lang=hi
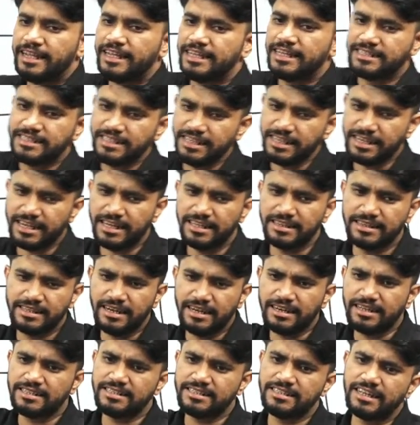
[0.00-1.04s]
एसी के
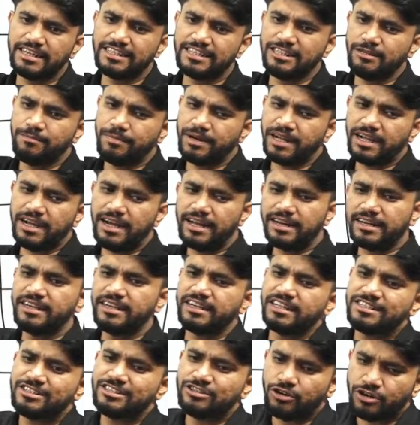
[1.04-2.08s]
अंदर किसी ना किसी प्रकार के
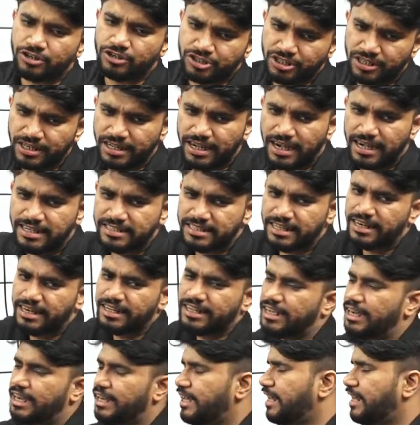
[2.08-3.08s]
डिस्टॉर्शन का आ जाना क्या